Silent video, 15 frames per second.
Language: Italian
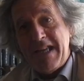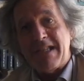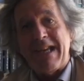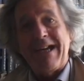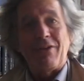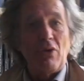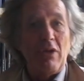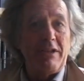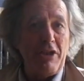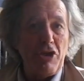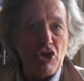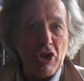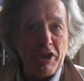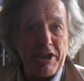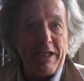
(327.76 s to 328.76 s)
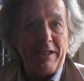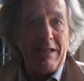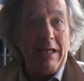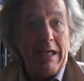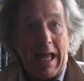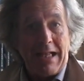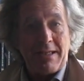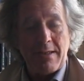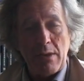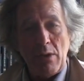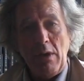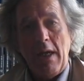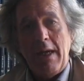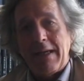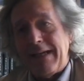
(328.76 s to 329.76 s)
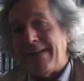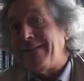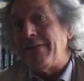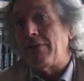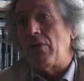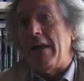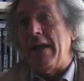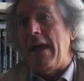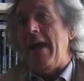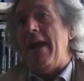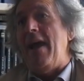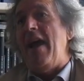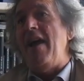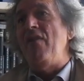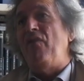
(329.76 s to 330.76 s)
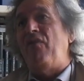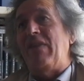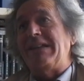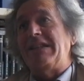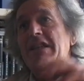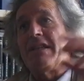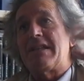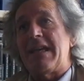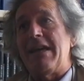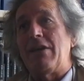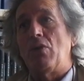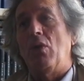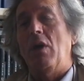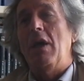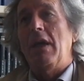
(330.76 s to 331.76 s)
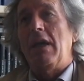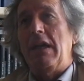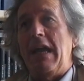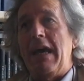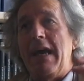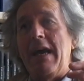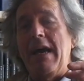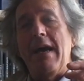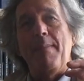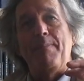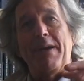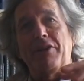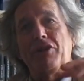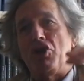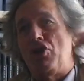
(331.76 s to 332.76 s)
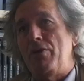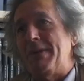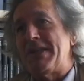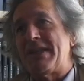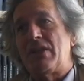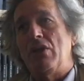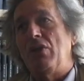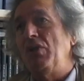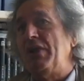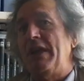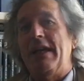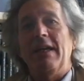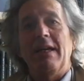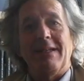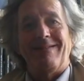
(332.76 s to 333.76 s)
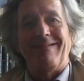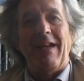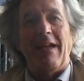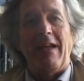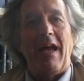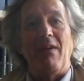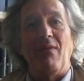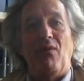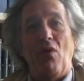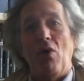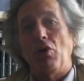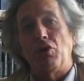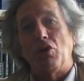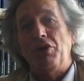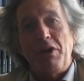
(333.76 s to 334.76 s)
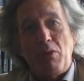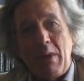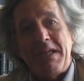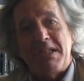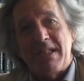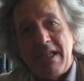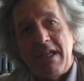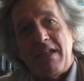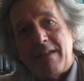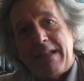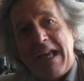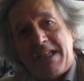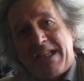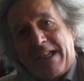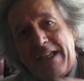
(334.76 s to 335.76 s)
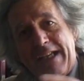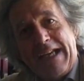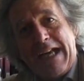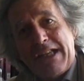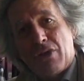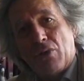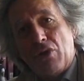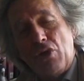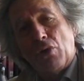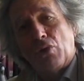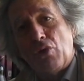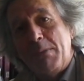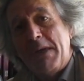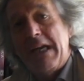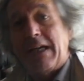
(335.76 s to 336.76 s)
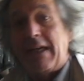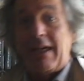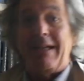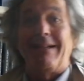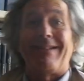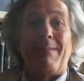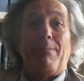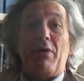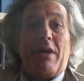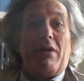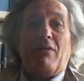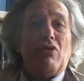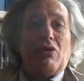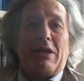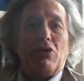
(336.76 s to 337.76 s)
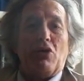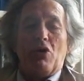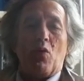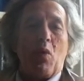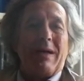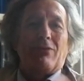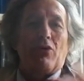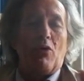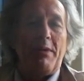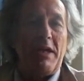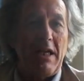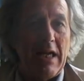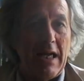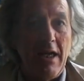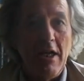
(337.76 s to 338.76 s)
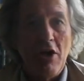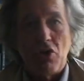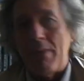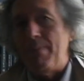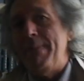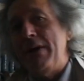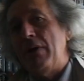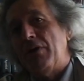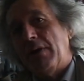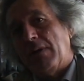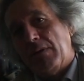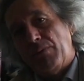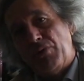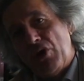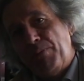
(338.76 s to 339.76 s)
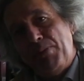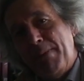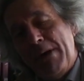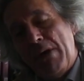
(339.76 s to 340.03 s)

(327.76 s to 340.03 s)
è stato il TG3 del Lazio che ha, detto, ha, ha enfatizzato la partecipazione de, al voto di questi testa di cazzo di 8.000 che in realtà poi hanno votato in 4.000, cioè, meno, cioè più o